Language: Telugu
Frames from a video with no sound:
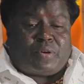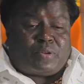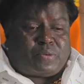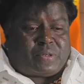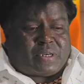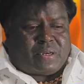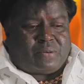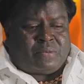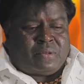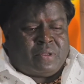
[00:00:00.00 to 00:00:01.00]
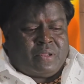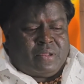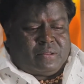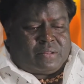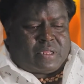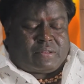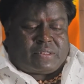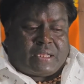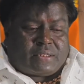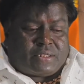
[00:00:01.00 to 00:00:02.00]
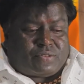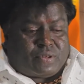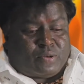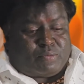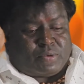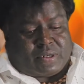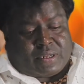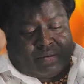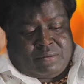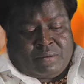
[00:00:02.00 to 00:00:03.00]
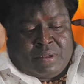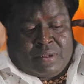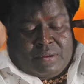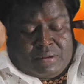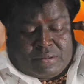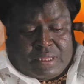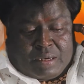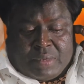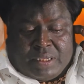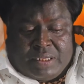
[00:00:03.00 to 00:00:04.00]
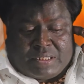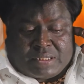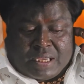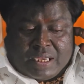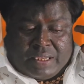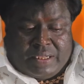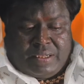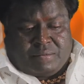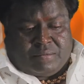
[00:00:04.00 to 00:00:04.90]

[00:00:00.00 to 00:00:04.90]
వినోద్ ఉంటాడు తర్వాత శాంతి స్వరూప్ ఉంటారు తన్మయి సాయి